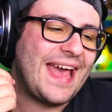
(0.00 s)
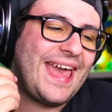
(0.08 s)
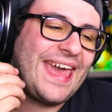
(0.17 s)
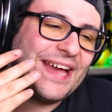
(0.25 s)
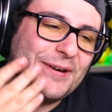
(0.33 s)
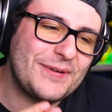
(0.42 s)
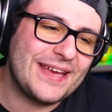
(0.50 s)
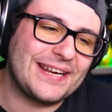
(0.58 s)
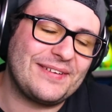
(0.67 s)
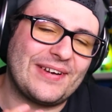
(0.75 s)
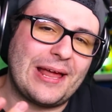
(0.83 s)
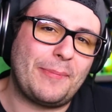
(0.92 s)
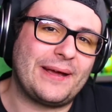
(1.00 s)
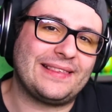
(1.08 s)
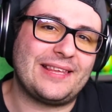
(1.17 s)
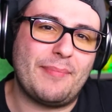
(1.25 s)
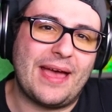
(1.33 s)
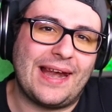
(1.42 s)
e qui arriva la
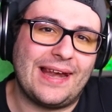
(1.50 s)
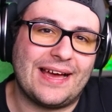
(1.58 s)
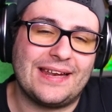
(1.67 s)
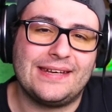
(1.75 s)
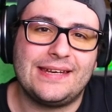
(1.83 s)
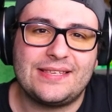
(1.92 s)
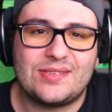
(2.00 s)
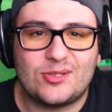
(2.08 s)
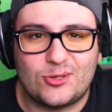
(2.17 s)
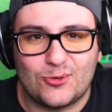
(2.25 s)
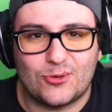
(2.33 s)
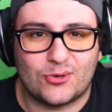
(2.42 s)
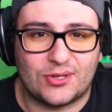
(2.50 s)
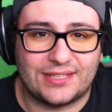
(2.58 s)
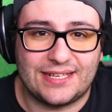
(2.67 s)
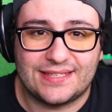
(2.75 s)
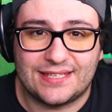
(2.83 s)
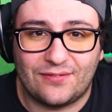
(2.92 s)
parte bella, nessuno
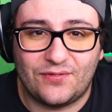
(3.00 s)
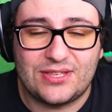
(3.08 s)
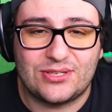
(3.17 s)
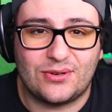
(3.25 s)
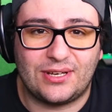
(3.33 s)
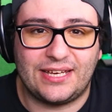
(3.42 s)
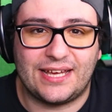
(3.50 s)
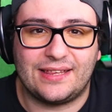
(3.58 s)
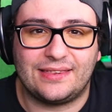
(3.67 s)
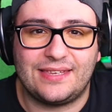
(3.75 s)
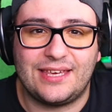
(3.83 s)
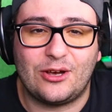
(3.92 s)
del servizio clienti